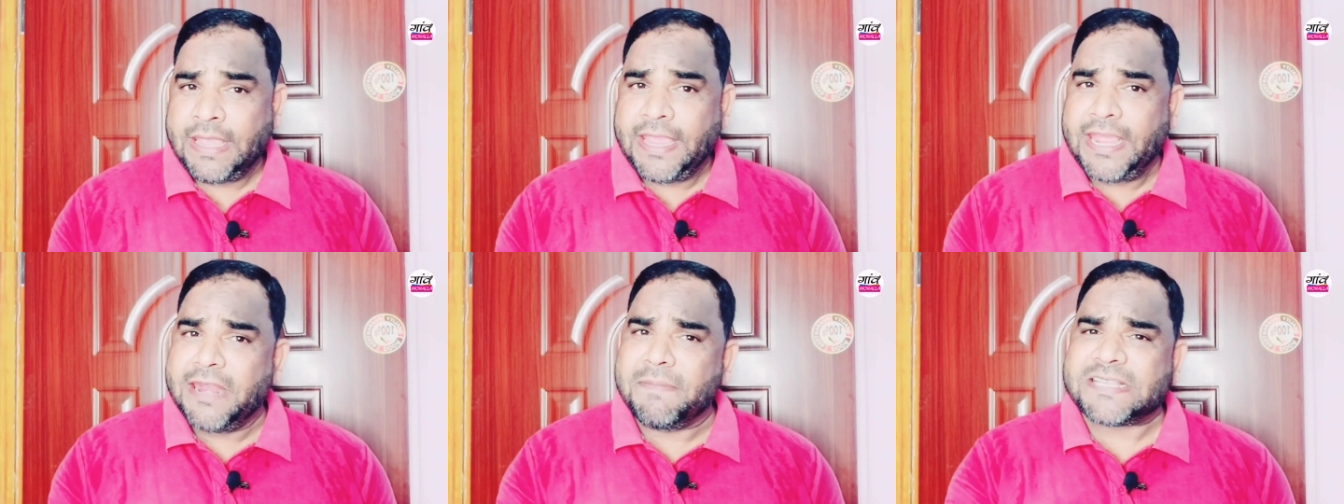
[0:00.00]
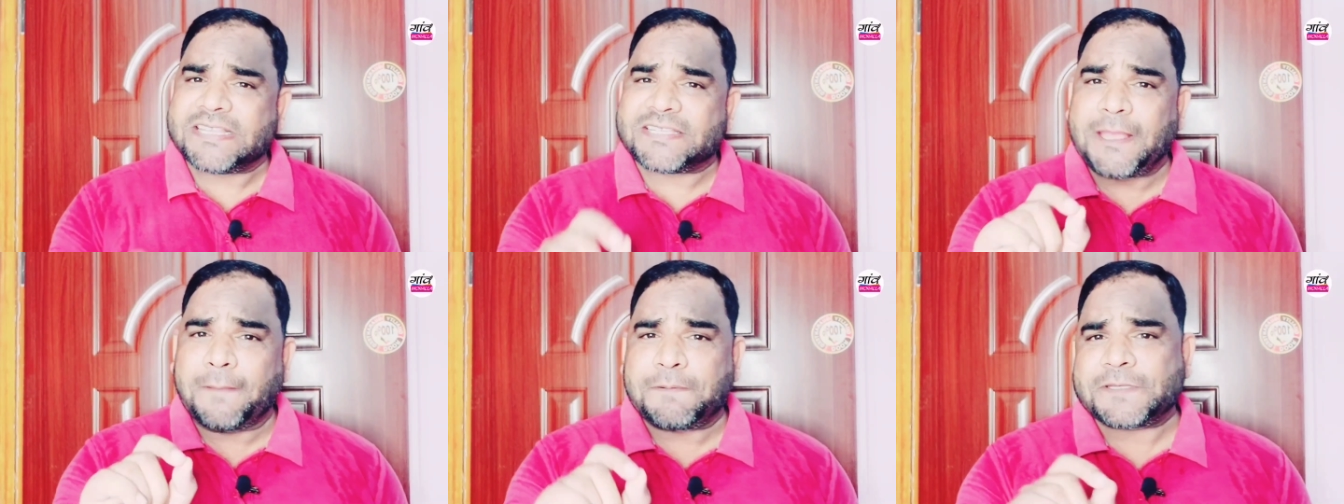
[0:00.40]
इनमें
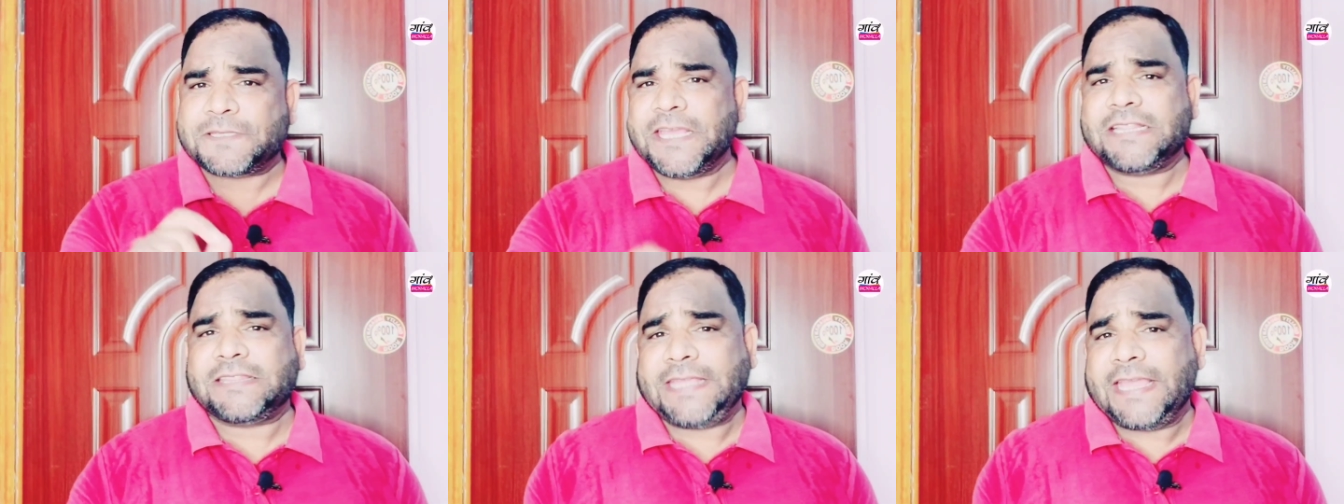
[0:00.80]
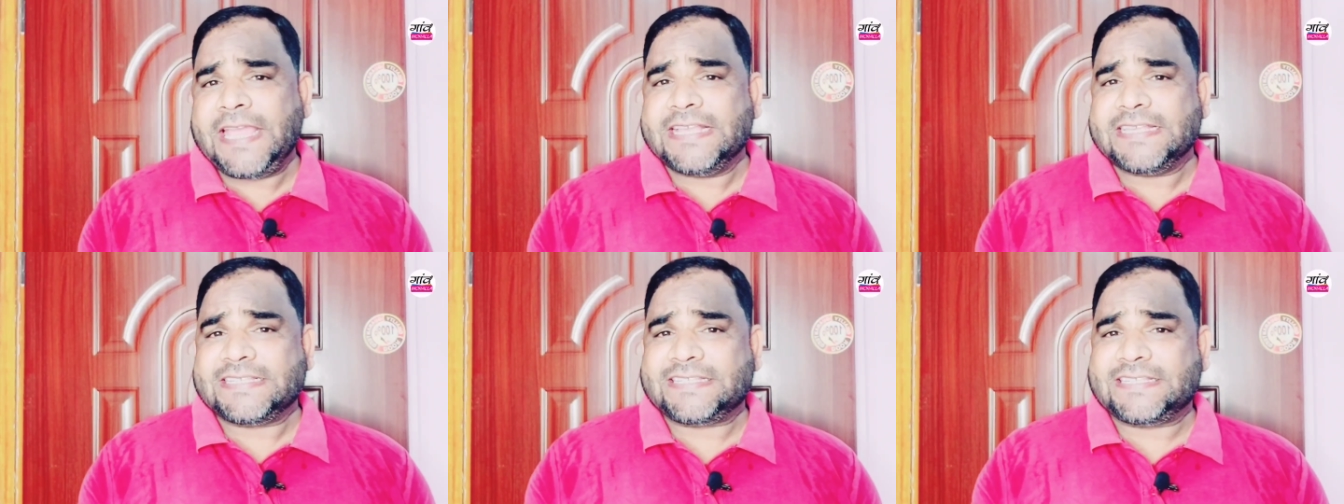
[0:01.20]
सबसे
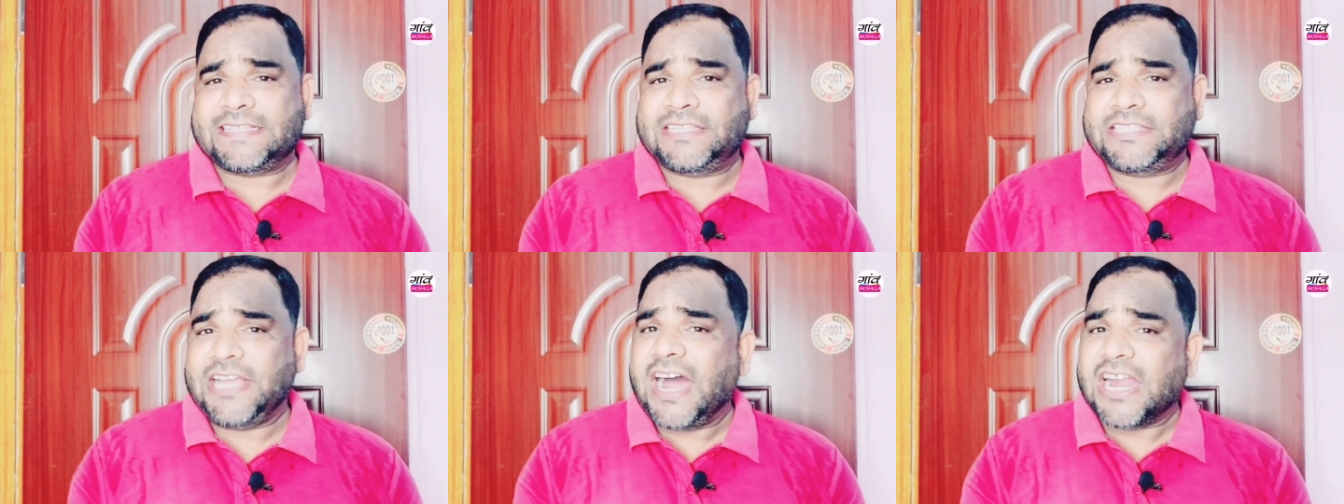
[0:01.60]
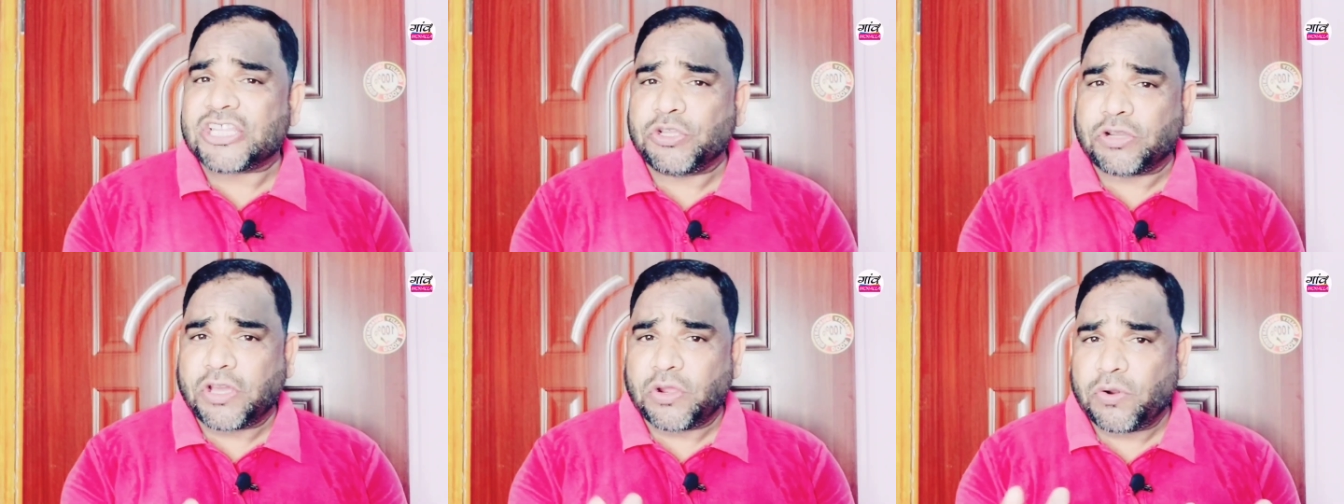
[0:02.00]
तेज
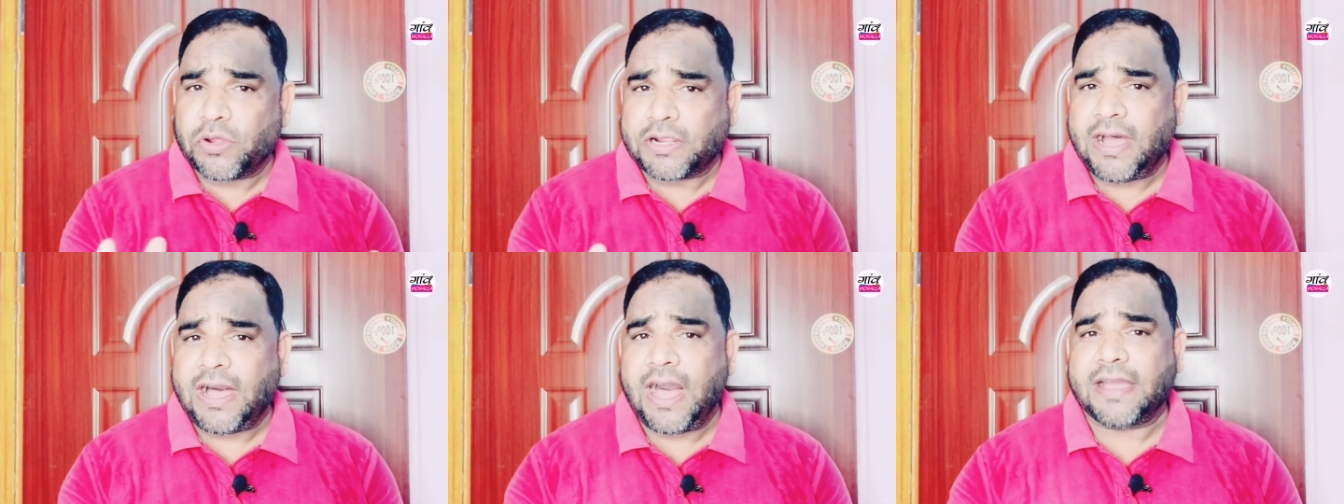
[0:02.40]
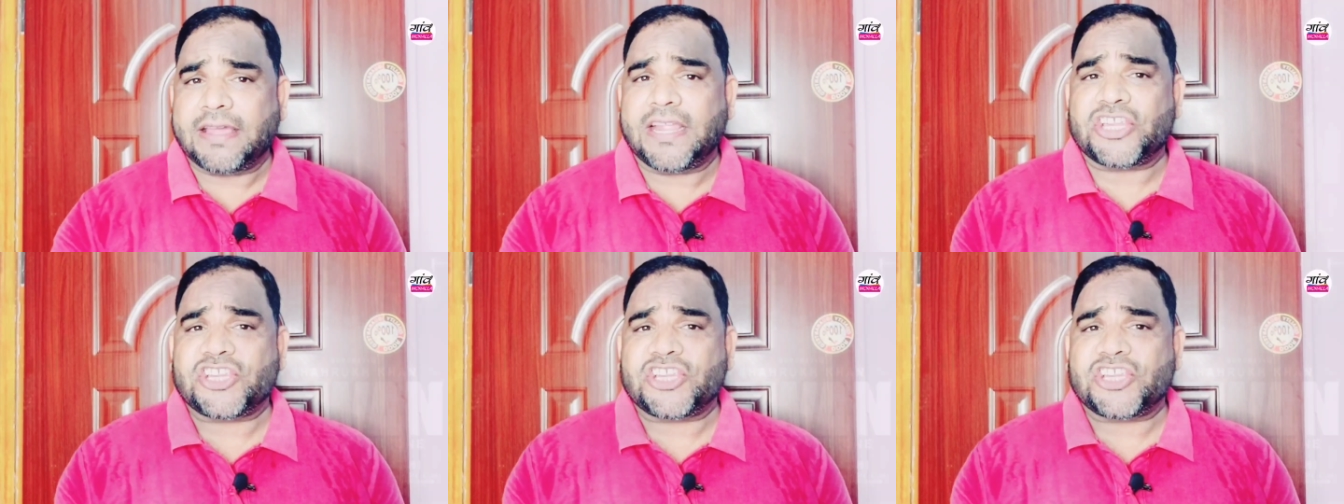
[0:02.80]
400 करोड़ का आंकड़ा